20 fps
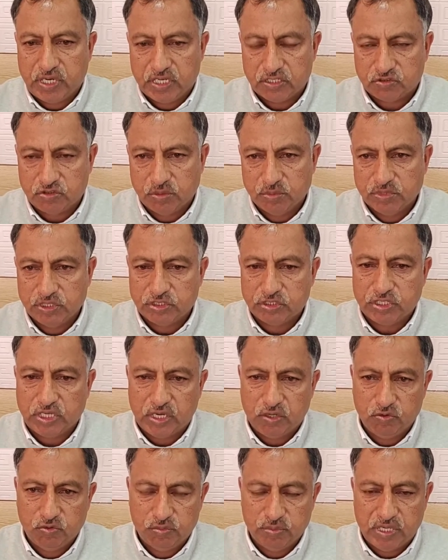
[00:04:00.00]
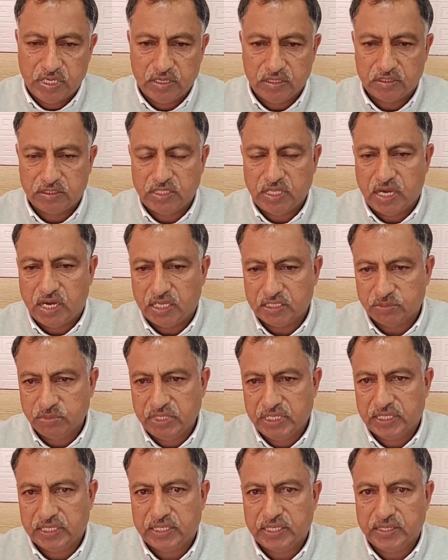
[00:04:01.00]
ट्रांसफॉर्मर शहरों में देहात
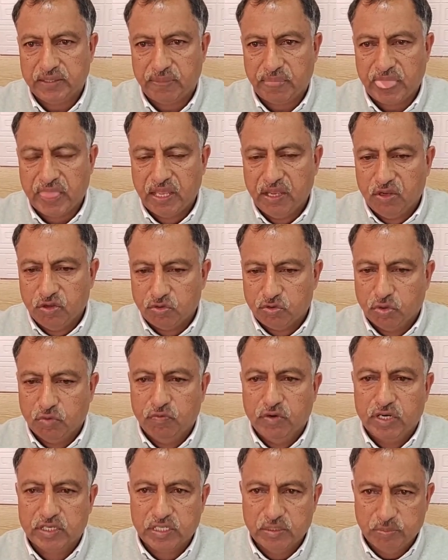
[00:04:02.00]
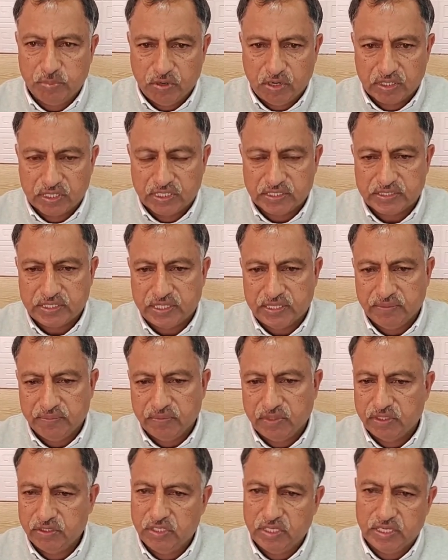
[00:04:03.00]
में लगे तो वर्क इन प्रोग्रेस है
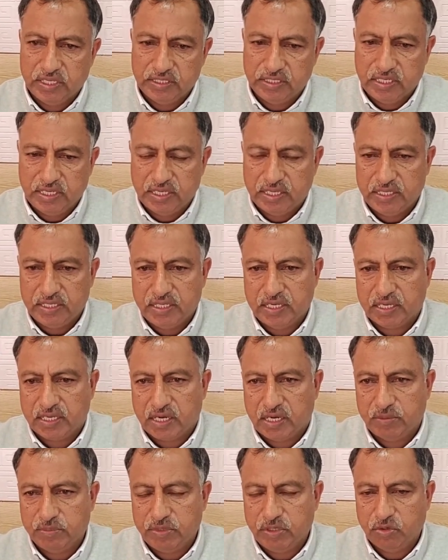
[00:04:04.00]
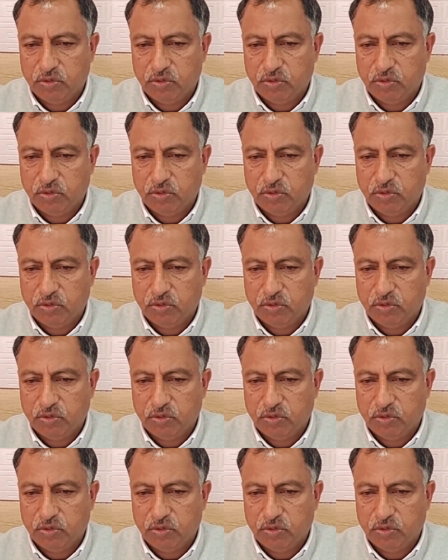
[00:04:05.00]
धीरे धीरे ये काम